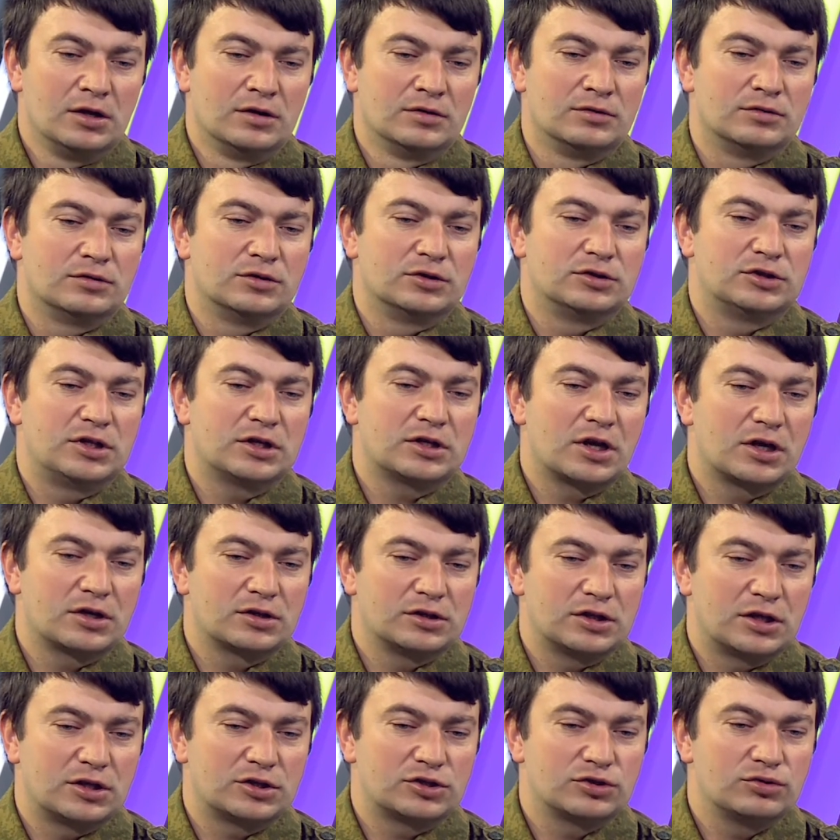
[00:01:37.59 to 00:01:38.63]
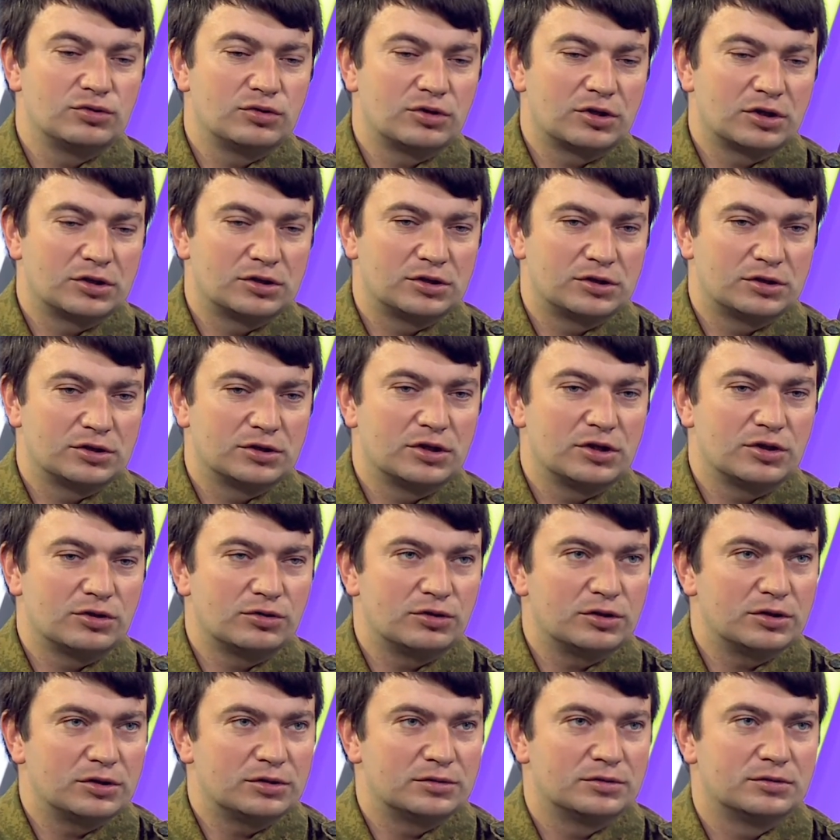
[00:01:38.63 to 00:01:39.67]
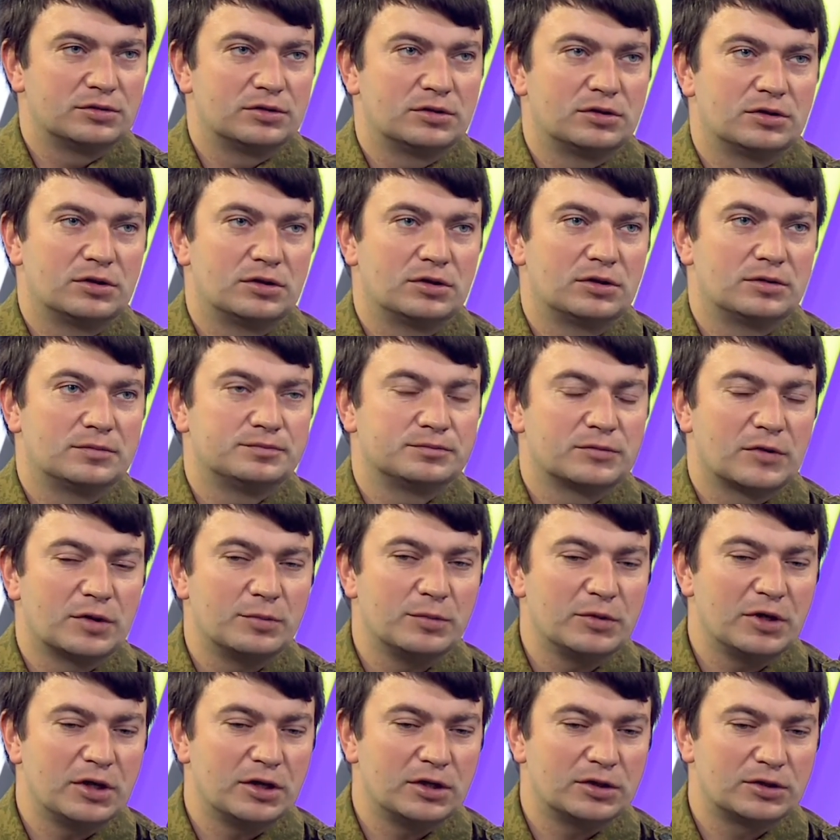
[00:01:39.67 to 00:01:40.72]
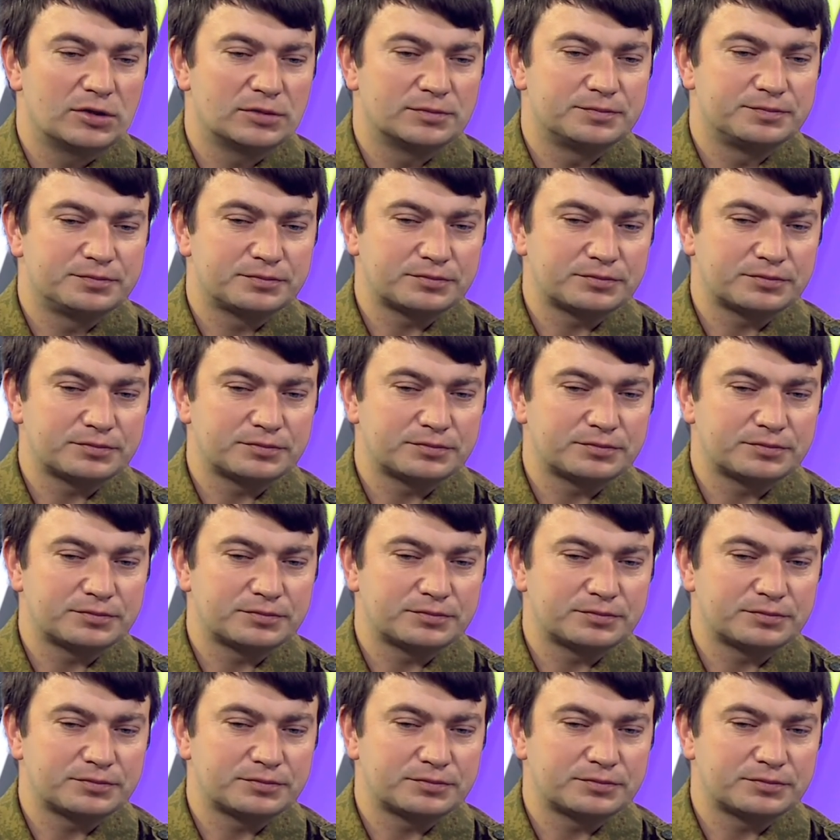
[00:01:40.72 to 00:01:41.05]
Вот. Так как наш город-герой э, а, имеет